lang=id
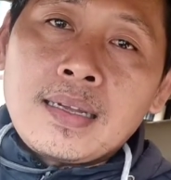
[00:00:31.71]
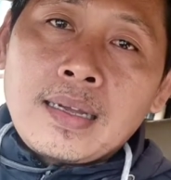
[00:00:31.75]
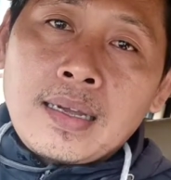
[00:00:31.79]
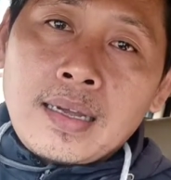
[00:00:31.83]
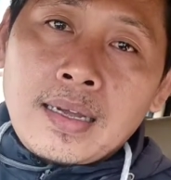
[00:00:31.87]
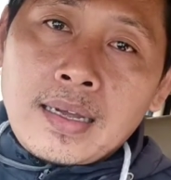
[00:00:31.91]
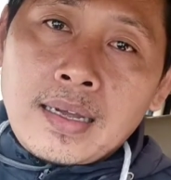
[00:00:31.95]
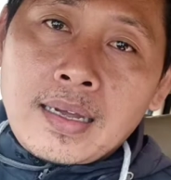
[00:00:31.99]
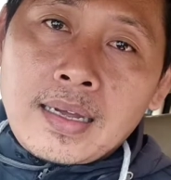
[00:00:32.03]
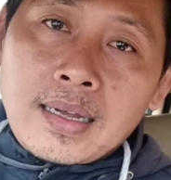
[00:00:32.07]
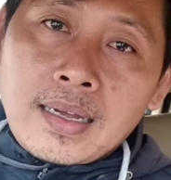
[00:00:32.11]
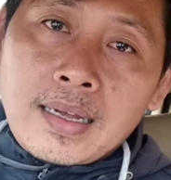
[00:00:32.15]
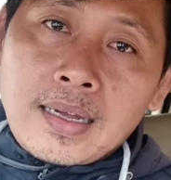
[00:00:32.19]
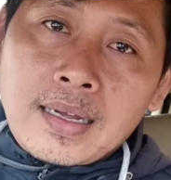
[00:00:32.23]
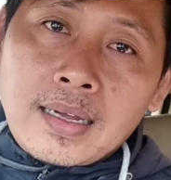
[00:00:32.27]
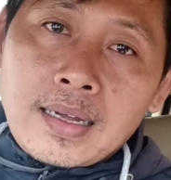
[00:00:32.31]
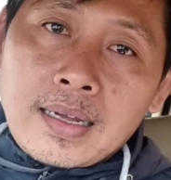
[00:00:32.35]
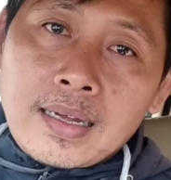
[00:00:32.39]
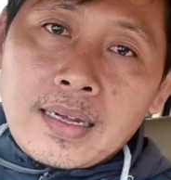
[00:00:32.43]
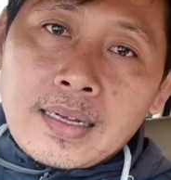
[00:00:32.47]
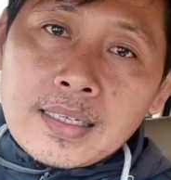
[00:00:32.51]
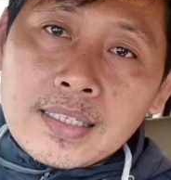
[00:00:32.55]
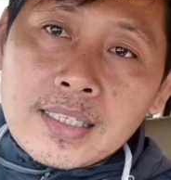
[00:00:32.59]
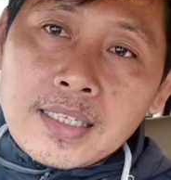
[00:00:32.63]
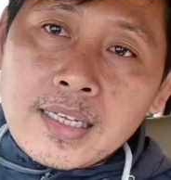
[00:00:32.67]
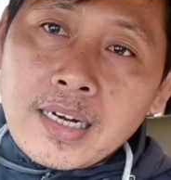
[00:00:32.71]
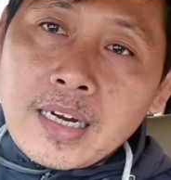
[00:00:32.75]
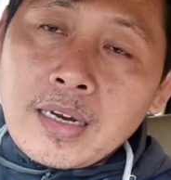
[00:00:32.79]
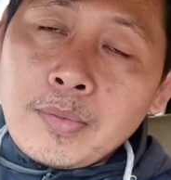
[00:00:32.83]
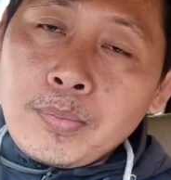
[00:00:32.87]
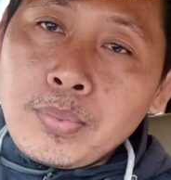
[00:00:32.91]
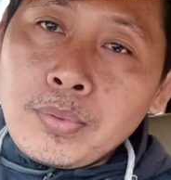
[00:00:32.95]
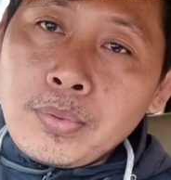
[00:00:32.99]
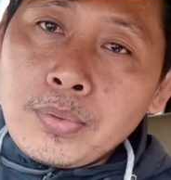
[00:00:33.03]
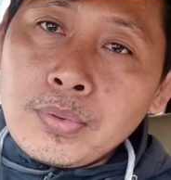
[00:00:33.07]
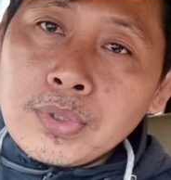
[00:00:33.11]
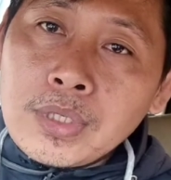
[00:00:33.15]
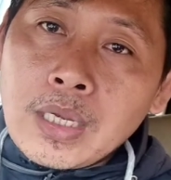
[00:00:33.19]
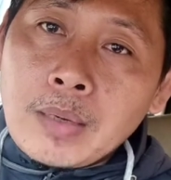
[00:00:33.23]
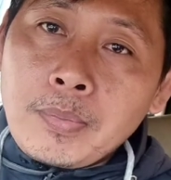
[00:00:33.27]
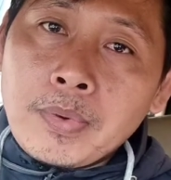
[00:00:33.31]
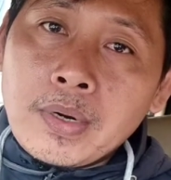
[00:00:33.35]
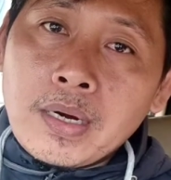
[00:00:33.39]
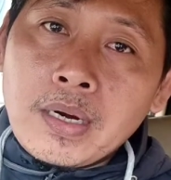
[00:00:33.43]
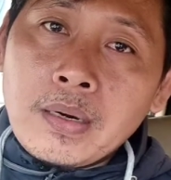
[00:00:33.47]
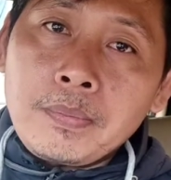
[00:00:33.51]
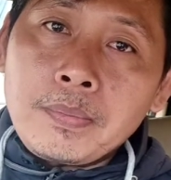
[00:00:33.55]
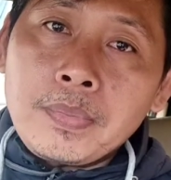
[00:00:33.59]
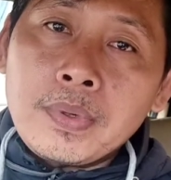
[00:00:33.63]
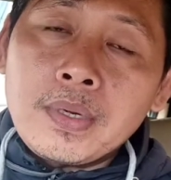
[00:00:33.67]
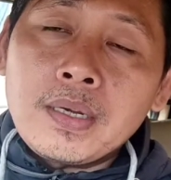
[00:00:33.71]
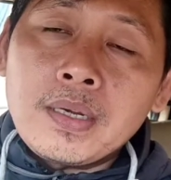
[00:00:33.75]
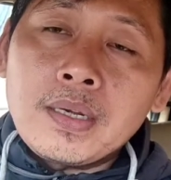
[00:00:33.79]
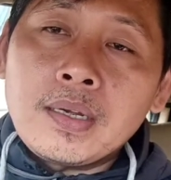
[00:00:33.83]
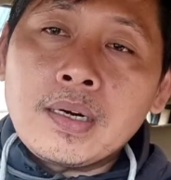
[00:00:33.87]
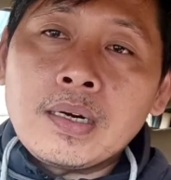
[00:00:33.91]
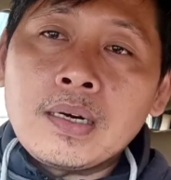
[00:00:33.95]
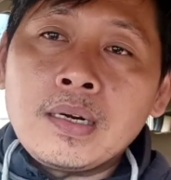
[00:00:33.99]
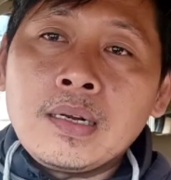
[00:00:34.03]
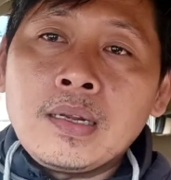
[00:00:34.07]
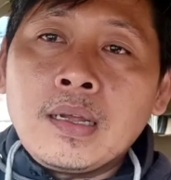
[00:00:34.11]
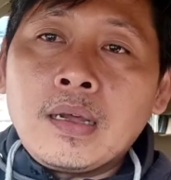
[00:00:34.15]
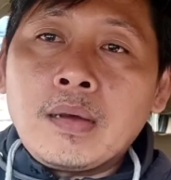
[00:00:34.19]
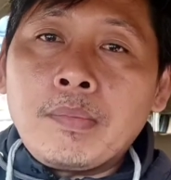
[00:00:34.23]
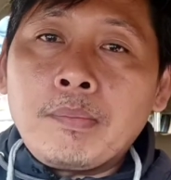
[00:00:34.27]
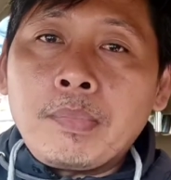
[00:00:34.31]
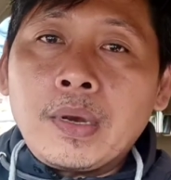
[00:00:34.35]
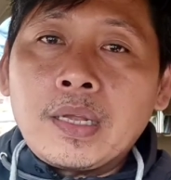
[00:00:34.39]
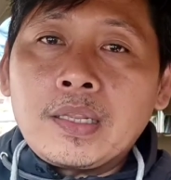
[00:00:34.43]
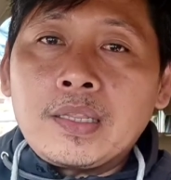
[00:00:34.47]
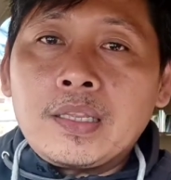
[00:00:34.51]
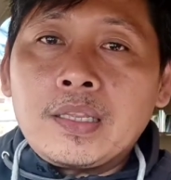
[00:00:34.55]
uh, eh, 1000 subscriber 4000